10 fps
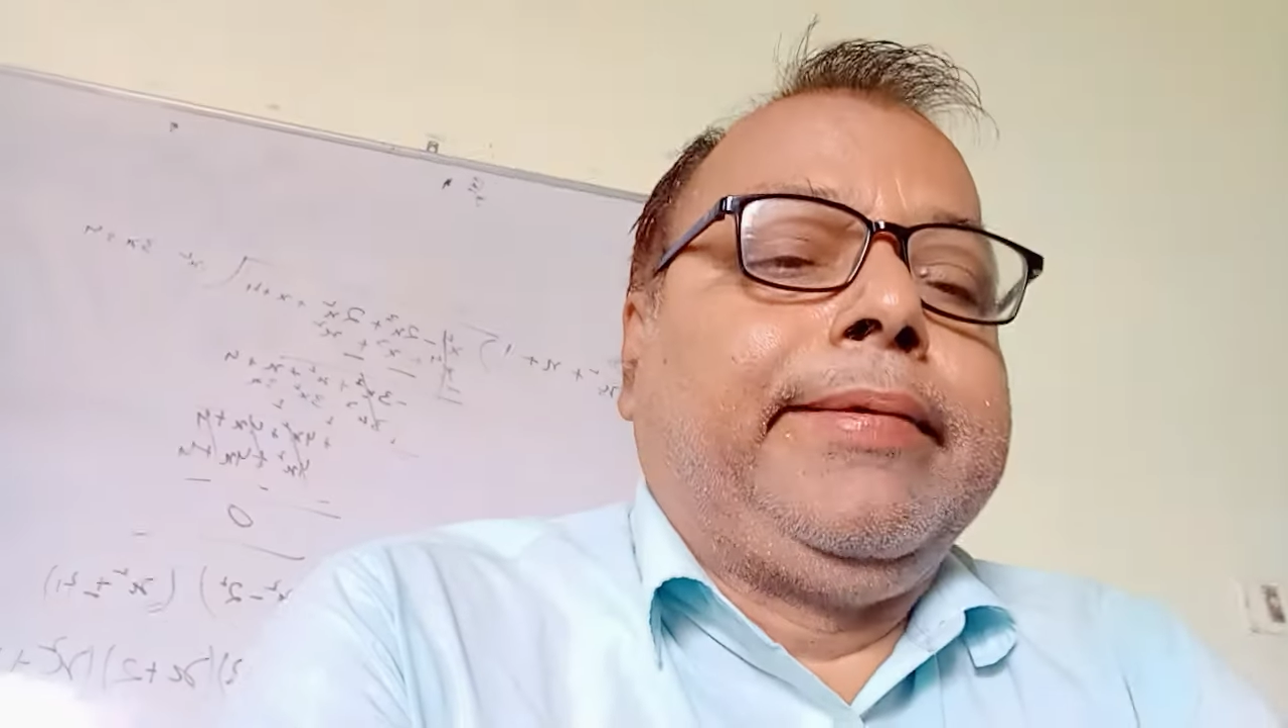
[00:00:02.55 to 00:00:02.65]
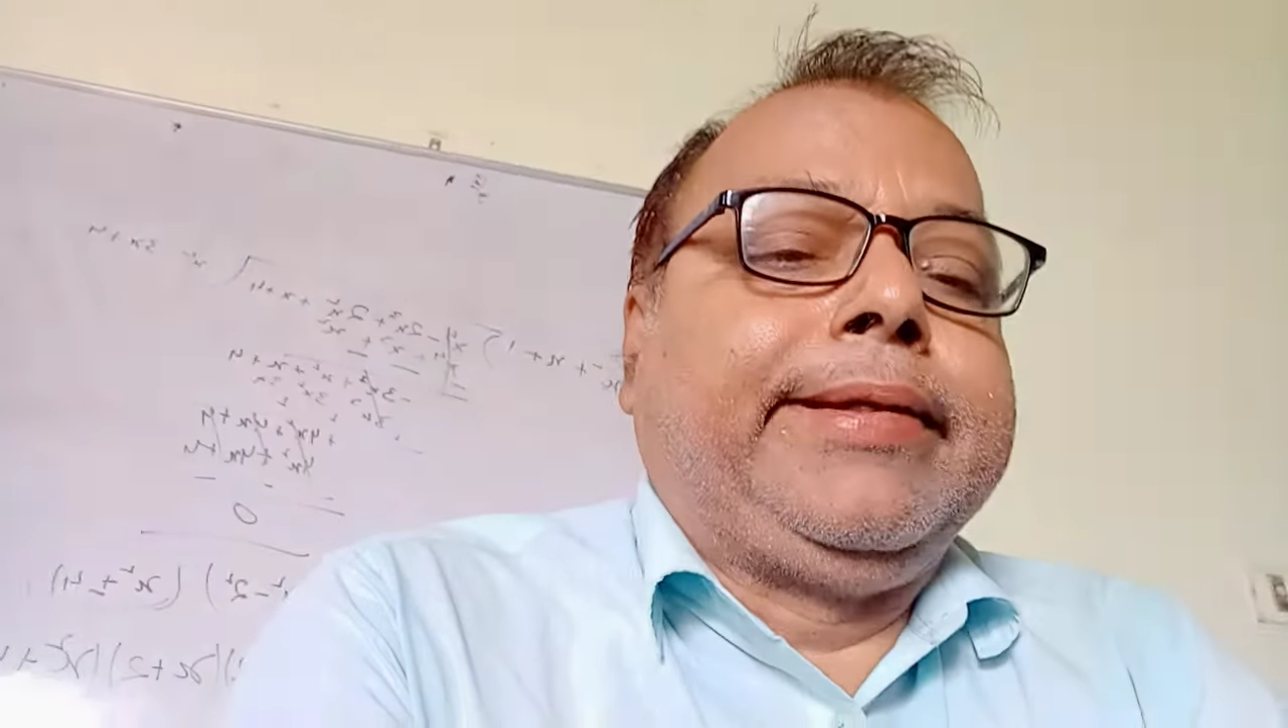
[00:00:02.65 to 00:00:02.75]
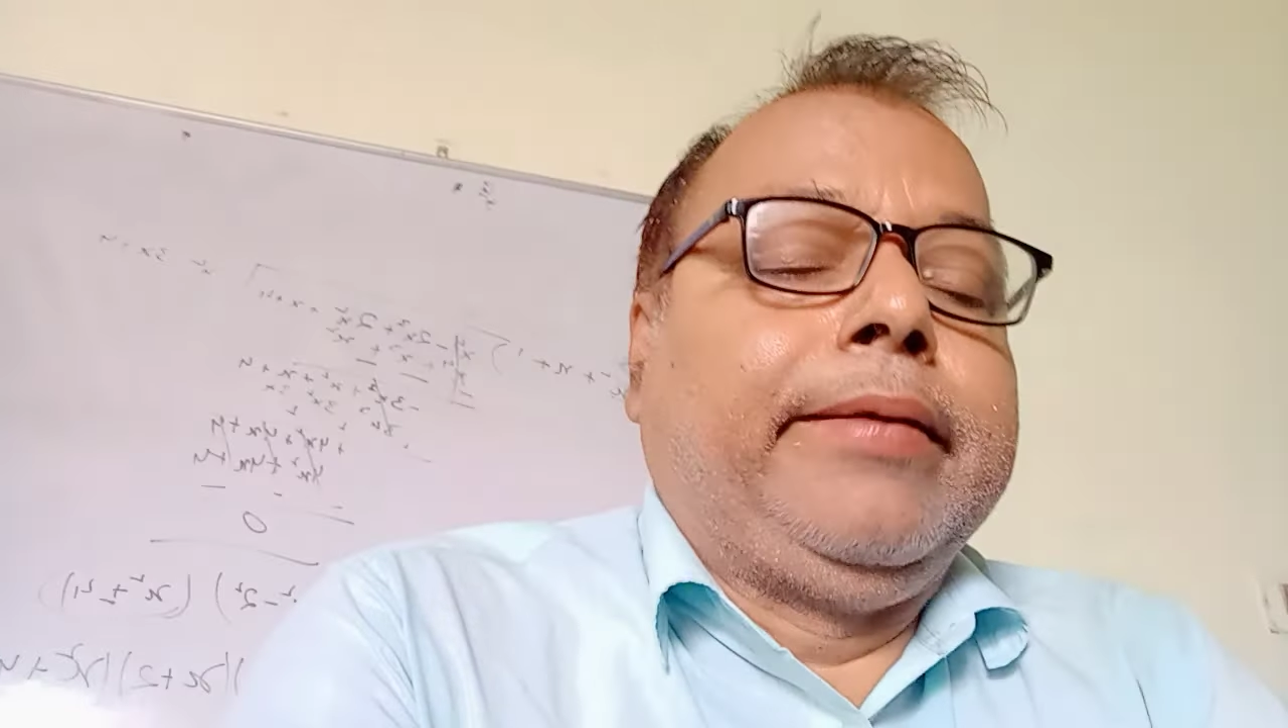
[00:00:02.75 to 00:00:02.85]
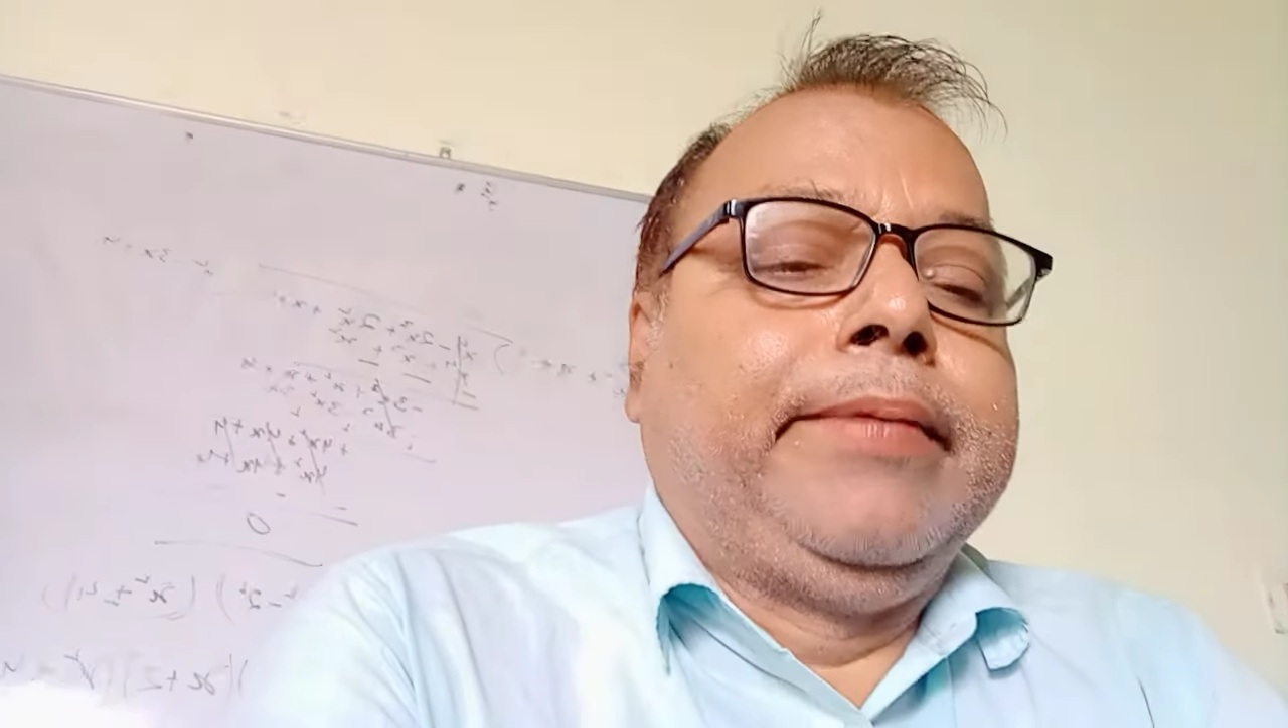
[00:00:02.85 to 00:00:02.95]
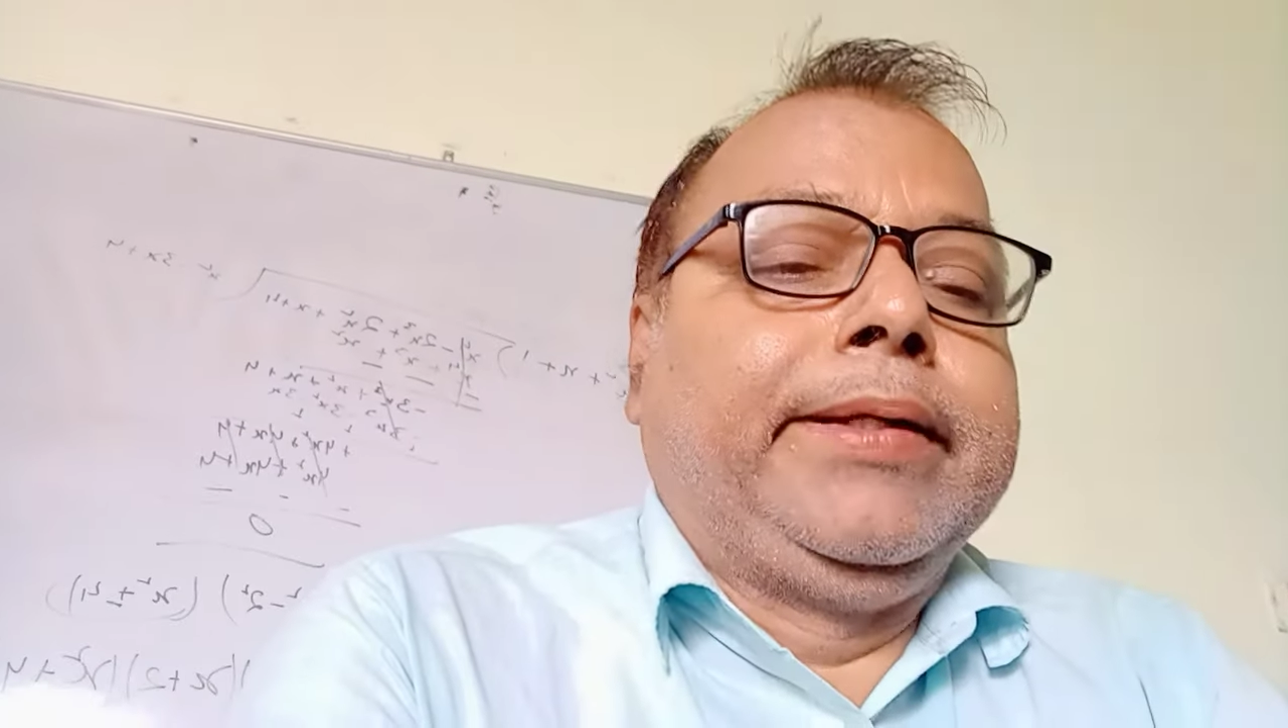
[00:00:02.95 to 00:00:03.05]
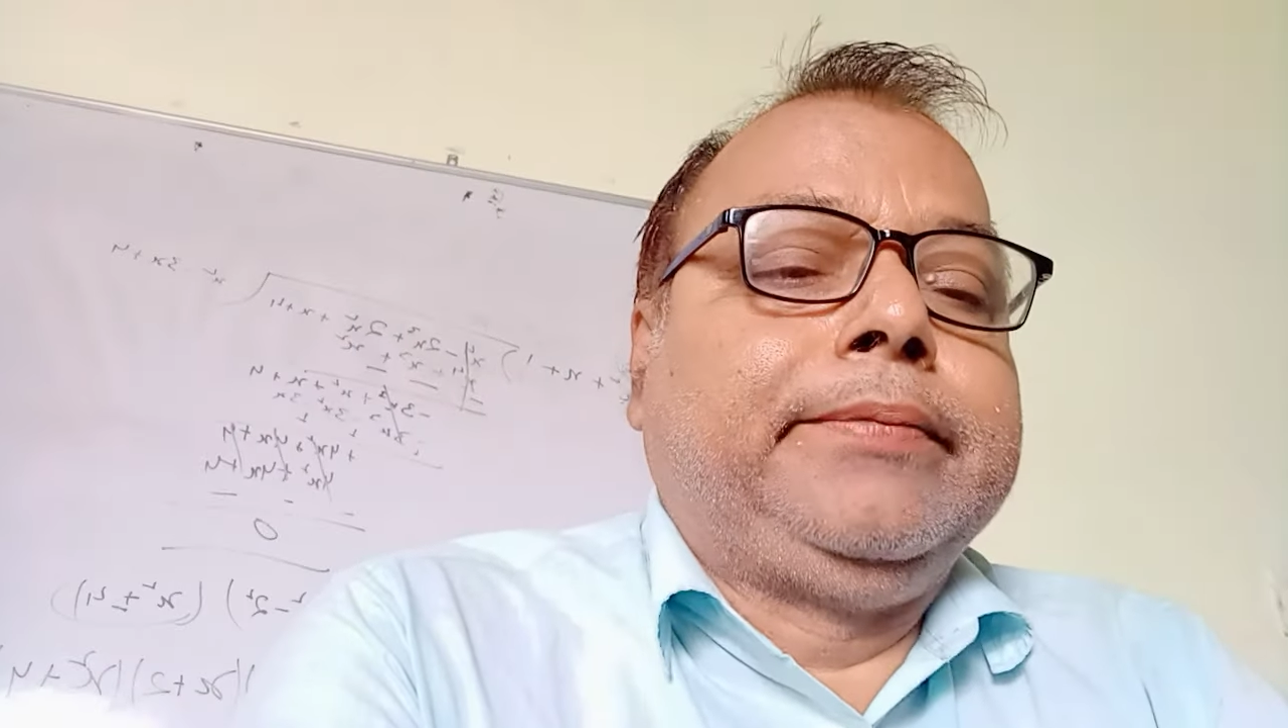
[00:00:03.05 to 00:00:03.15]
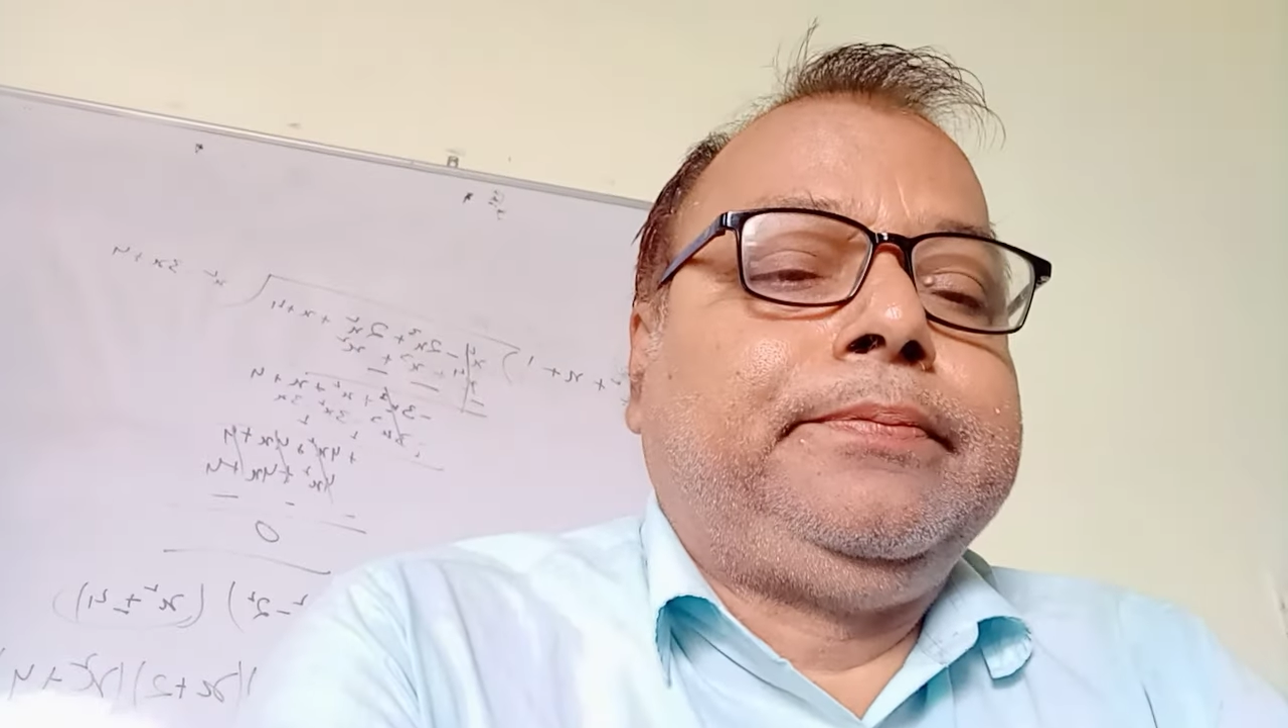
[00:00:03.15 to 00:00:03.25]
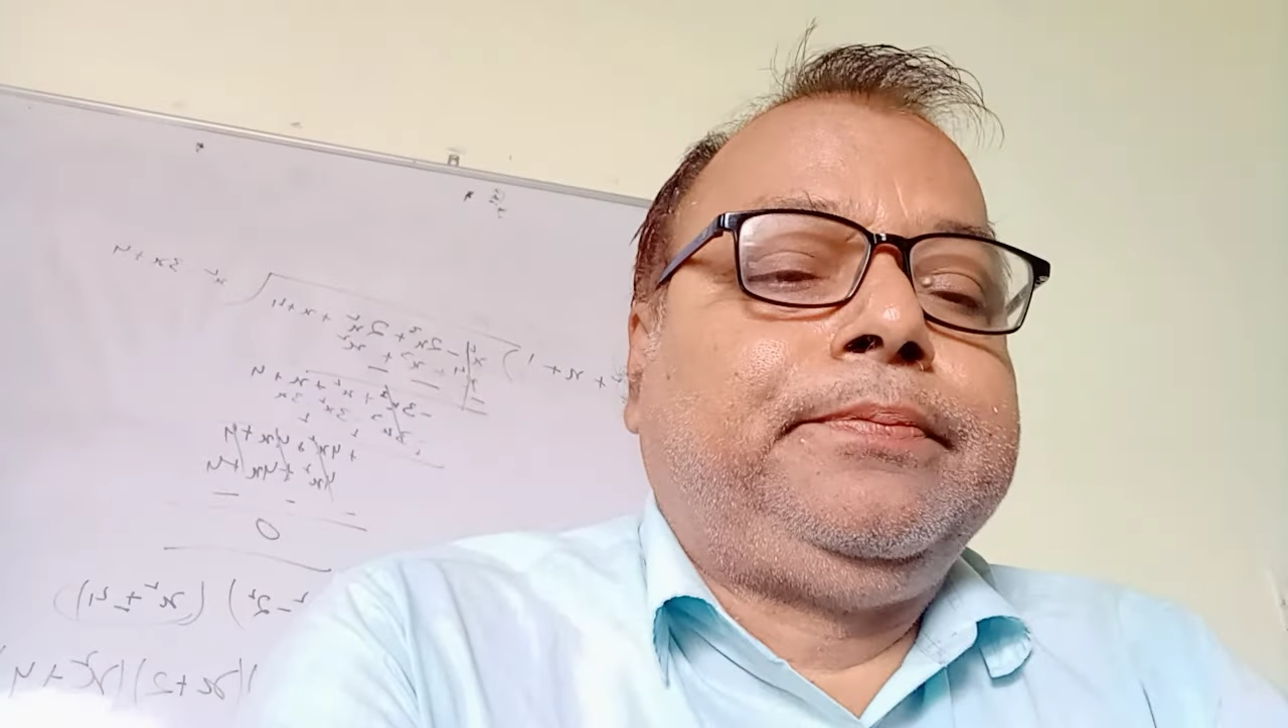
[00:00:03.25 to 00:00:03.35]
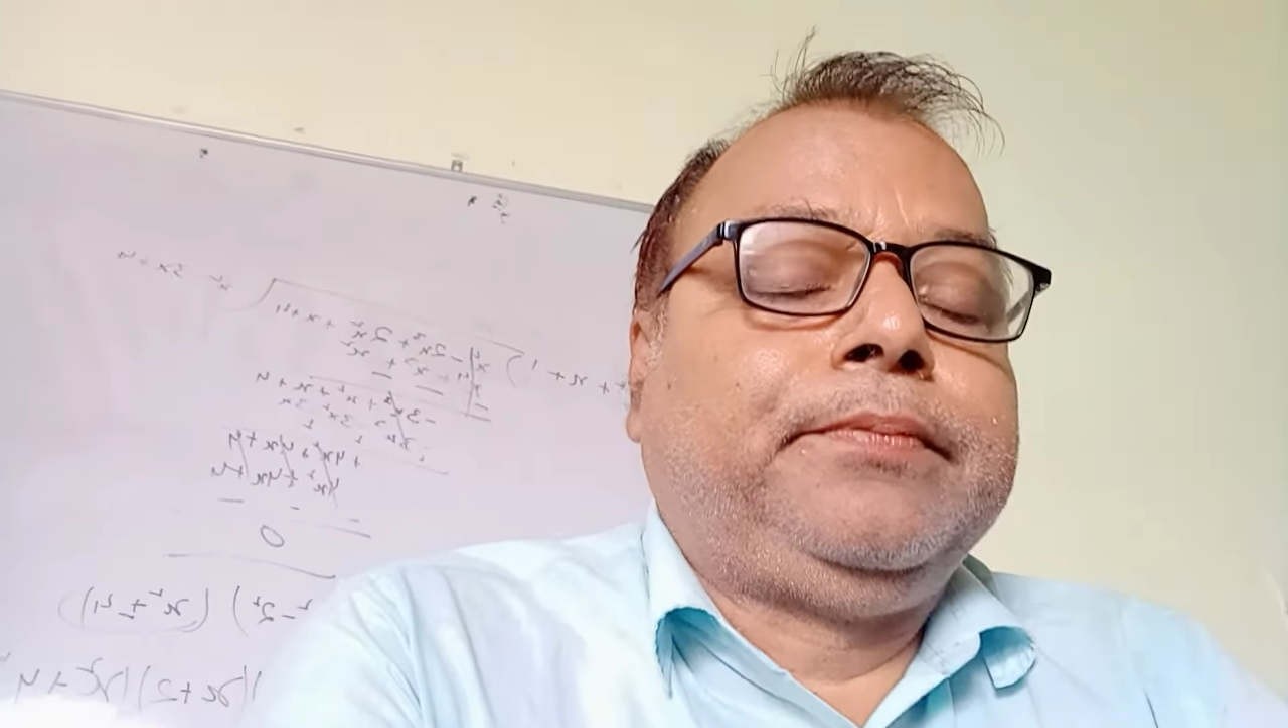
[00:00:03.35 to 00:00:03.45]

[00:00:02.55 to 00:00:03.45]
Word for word: के विषय में